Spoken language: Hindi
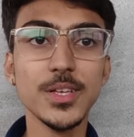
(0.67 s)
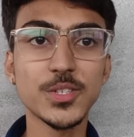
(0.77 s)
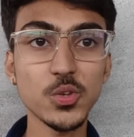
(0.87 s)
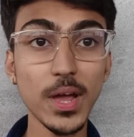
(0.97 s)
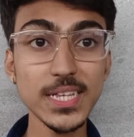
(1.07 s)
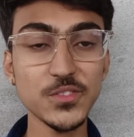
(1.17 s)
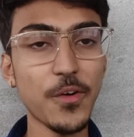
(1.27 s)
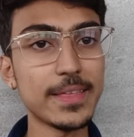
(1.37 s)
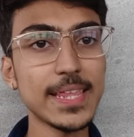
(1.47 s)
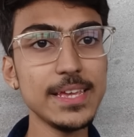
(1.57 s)
सो गाइज़
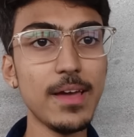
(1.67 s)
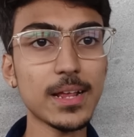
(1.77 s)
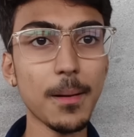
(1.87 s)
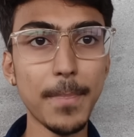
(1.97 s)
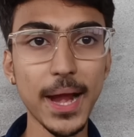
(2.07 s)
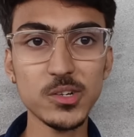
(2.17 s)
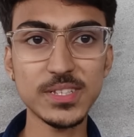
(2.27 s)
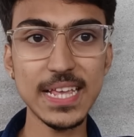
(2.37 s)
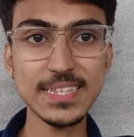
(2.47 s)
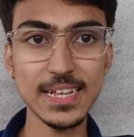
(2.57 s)
फाइनली वेलकम बैक टू
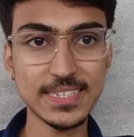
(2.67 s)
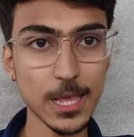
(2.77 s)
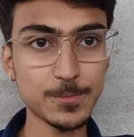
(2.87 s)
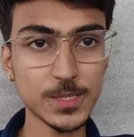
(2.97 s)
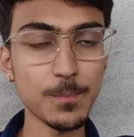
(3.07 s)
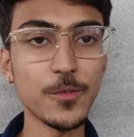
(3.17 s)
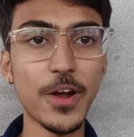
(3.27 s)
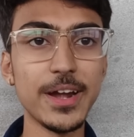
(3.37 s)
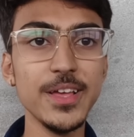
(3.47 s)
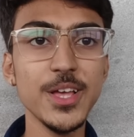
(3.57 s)
सेज कंसेप्ट
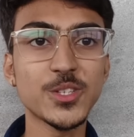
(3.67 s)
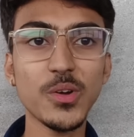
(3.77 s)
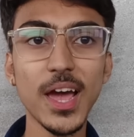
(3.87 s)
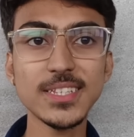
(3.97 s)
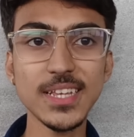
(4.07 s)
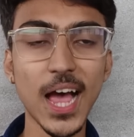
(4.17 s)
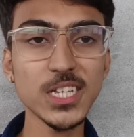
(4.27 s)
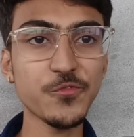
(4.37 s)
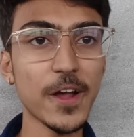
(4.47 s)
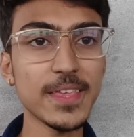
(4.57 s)
सिंप्लीफाइड सो गाइज़
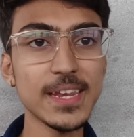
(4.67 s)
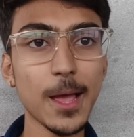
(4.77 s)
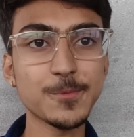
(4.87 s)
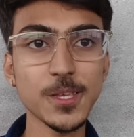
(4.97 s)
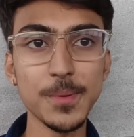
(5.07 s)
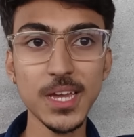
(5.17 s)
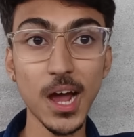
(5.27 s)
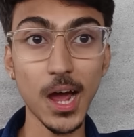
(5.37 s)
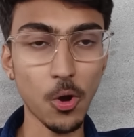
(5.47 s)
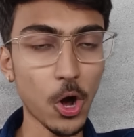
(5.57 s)
आज फाइनली आप सभी का
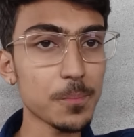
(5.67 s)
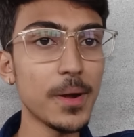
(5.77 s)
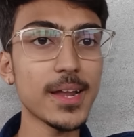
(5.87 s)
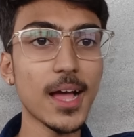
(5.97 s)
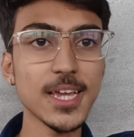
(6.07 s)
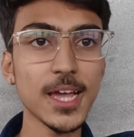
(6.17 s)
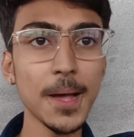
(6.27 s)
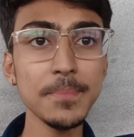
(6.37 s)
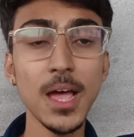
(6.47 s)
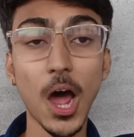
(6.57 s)
अलॉटमेंट आ
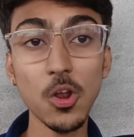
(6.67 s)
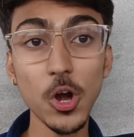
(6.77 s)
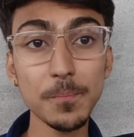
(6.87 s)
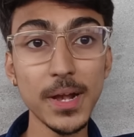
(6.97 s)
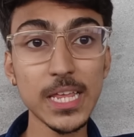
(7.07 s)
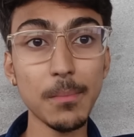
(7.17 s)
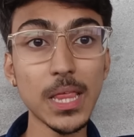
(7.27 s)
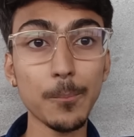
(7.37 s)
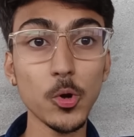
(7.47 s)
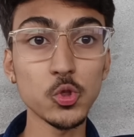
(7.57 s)
जाएगा अलॉटमेंट के
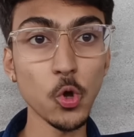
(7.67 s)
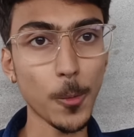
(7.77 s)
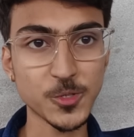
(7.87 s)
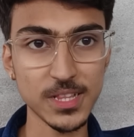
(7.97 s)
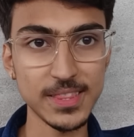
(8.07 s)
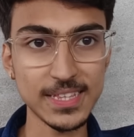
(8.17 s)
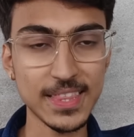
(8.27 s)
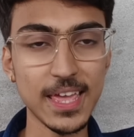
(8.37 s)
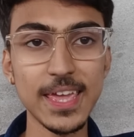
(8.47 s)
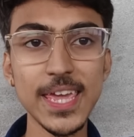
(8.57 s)
बाद आपको दो ऑप्शन
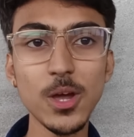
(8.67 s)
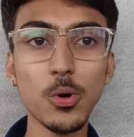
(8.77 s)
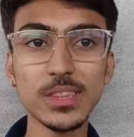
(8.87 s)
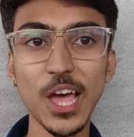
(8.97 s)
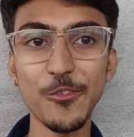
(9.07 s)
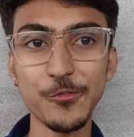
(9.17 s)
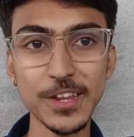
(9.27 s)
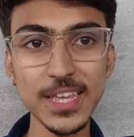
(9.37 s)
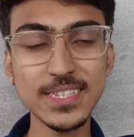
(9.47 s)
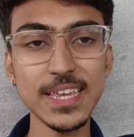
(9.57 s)
दिखते हैं एक होता है
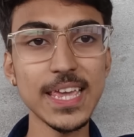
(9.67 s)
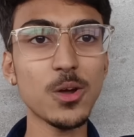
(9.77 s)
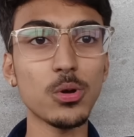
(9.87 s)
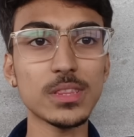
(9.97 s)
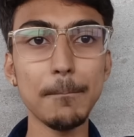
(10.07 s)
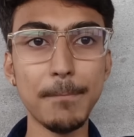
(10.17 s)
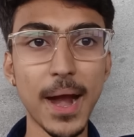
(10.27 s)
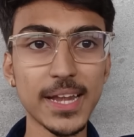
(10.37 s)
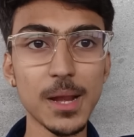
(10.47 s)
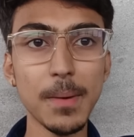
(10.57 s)
फ्रीज एक होता है
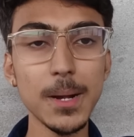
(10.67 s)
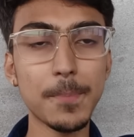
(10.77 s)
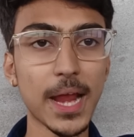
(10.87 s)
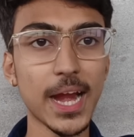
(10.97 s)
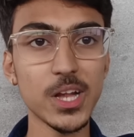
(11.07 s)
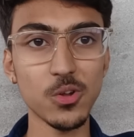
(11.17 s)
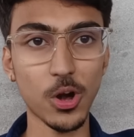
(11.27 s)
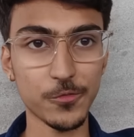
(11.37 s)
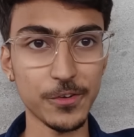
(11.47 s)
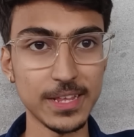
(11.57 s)
बेटरमेंट ब्रैकेट
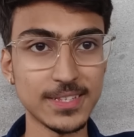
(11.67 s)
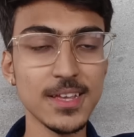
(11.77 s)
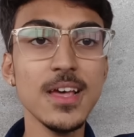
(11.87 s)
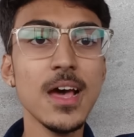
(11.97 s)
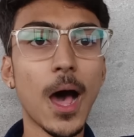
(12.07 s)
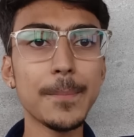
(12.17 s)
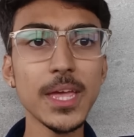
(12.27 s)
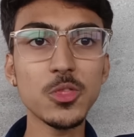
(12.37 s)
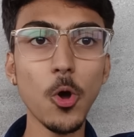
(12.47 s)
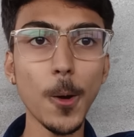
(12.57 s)
नॉट फ्रीज अब
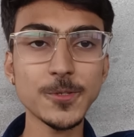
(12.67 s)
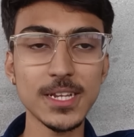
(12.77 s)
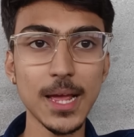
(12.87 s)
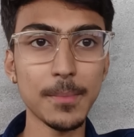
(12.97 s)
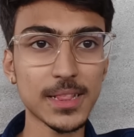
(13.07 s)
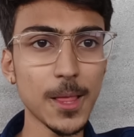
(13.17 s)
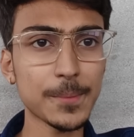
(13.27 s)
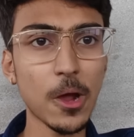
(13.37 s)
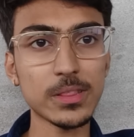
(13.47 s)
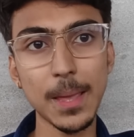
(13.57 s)
ये दो ऑप्शन का
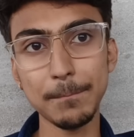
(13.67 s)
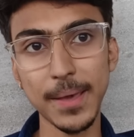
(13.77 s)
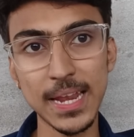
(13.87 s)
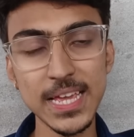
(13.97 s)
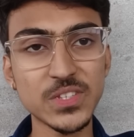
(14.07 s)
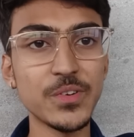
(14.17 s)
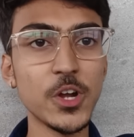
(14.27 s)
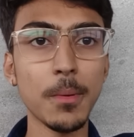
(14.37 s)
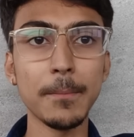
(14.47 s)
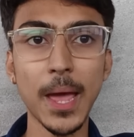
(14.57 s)
मतलब क्या होता है पहले इस
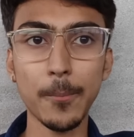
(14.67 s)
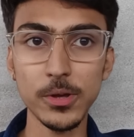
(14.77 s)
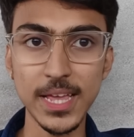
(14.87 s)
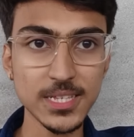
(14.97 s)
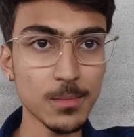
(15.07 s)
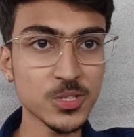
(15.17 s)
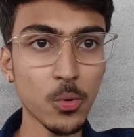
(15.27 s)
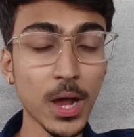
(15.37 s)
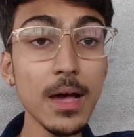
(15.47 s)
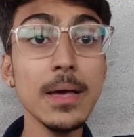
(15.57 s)
वीडियो में मैं आपको ये
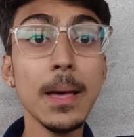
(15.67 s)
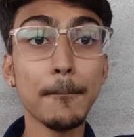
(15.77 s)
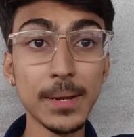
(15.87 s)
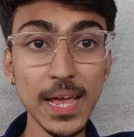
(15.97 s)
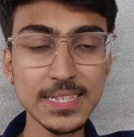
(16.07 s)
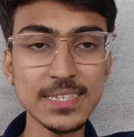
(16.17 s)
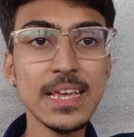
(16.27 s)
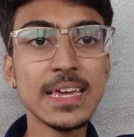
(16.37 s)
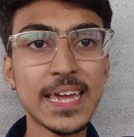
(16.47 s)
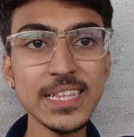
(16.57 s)
समझाऊंगा प्लस
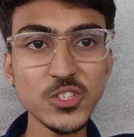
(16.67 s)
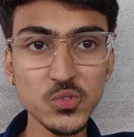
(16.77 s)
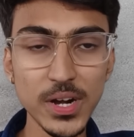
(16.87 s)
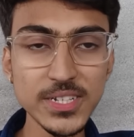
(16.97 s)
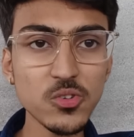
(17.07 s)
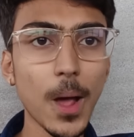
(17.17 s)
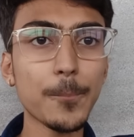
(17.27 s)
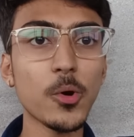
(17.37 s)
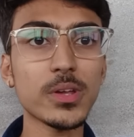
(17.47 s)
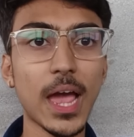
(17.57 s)
किन स्टूडेंट्स को
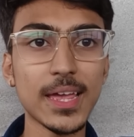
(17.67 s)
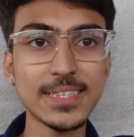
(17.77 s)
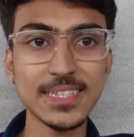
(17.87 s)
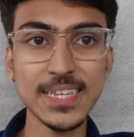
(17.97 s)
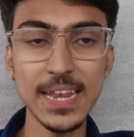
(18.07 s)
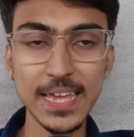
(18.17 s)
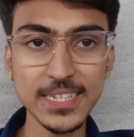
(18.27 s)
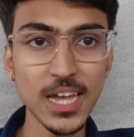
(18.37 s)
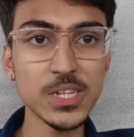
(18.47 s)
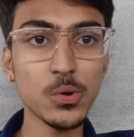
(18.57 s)
आपको क्या क्या चीज़ें
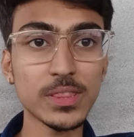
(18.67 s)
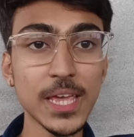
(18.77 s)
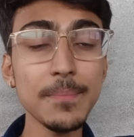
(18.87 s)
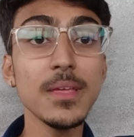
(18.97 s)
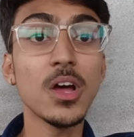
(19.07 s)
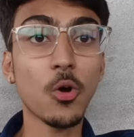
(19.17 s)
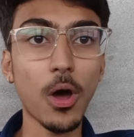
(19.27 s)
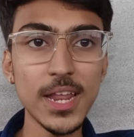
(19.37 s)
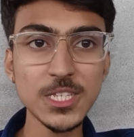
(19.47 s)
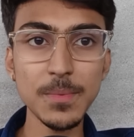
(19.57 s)
लेके जानी होती है
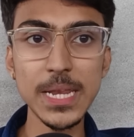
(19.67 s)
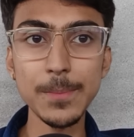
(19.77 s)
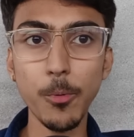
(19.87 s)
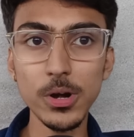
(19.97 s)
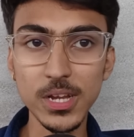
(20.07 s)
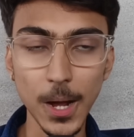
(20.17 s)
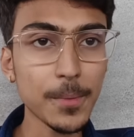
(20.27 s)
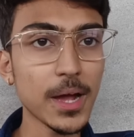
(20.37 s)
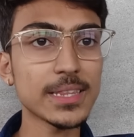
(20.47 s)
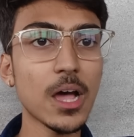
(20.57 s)
कॉलेज में रिपोर्ट
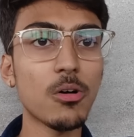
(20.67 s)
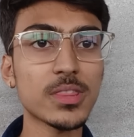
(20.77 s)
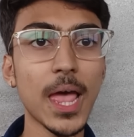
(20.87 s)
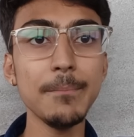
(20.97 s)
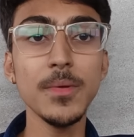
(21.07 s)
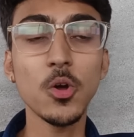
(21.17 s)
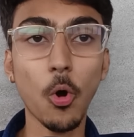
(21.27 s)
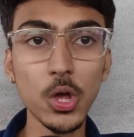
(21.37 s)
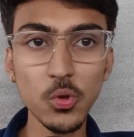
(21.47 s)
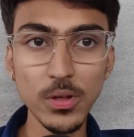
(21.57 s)
कब करना होता है
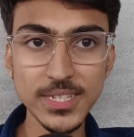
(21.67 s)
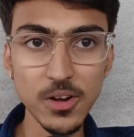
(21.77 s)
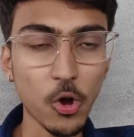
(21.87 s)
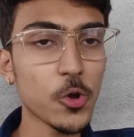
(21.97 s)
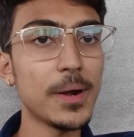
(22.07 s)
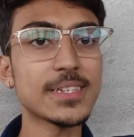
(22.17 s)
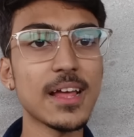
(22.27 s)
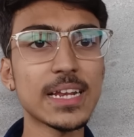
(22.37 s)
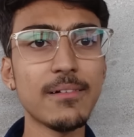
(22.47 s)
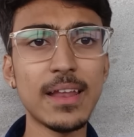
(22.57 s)
कौन कौन से डॉक्यूमेंट्स
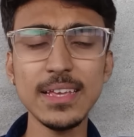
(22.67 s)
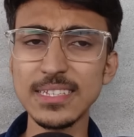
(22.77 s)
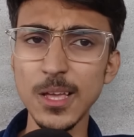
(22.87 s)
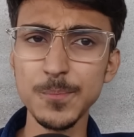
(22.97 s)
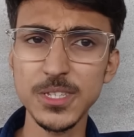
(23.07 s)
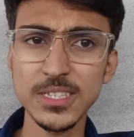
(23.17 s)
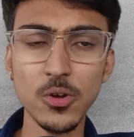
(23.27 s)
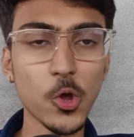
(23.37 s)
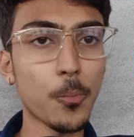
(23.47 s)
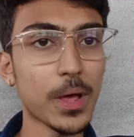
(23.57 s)
लगने वाले सब
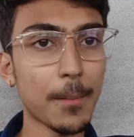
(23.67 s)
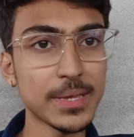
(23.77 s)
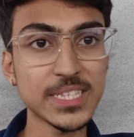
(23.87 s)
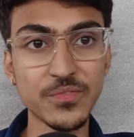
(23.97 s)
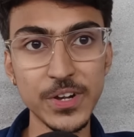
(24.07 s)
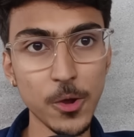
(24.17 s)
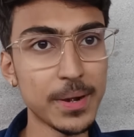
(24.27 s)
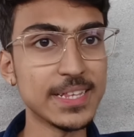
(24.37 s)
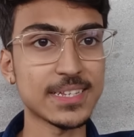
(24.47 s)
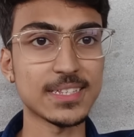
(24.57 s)
चीज़ों के ऊपर हम इस वीडियो
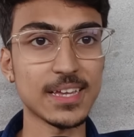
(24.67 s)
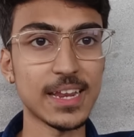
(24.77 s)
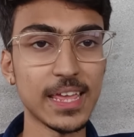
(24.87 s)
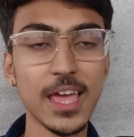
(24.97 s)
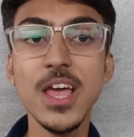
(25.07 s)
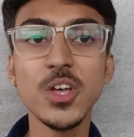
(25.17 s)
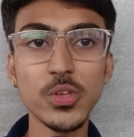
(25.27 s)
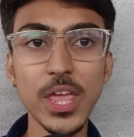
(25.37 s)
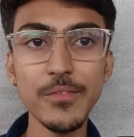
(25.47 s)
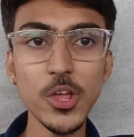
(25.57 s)
में डिस्कस करेंगे
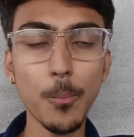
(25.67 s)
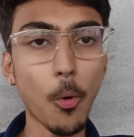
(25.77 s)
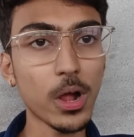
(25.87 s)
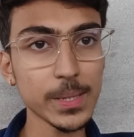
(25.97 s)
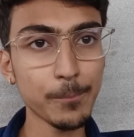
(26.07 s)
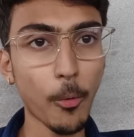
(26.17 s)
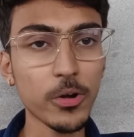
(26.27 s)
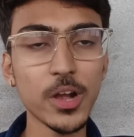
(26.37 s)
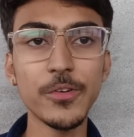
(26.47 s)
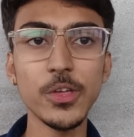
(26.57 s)
तो ये वीडियो बहुत
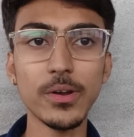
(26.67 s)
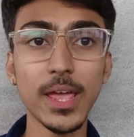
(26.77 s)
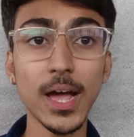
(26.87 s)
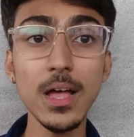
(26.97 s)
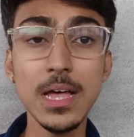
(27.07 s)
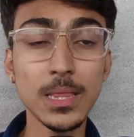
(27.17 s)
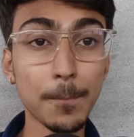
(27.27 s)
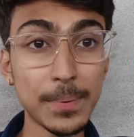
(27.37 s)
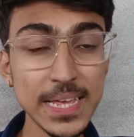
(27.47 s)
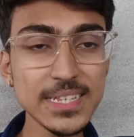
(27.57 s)
इंपॉर्टेंट वीडियो रहेगा तो
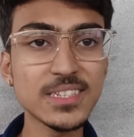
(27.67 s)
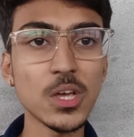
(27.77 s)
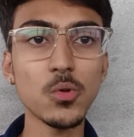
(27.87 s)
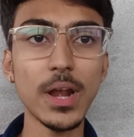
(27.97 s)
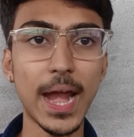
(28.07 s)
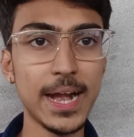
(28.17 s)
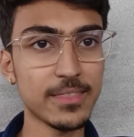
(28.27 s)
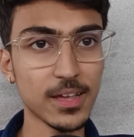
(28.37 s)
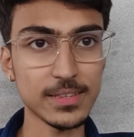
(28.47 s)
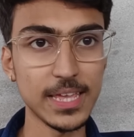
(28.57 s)
प्लीज़ ज़रूर
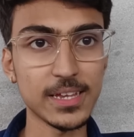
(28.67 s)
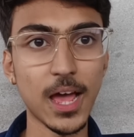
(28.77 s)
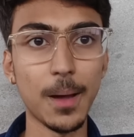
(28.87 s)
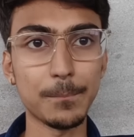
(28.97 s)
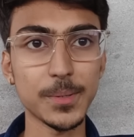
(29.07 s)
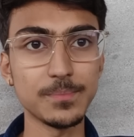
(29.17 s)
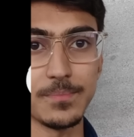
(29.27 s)
एंड तक देखना आप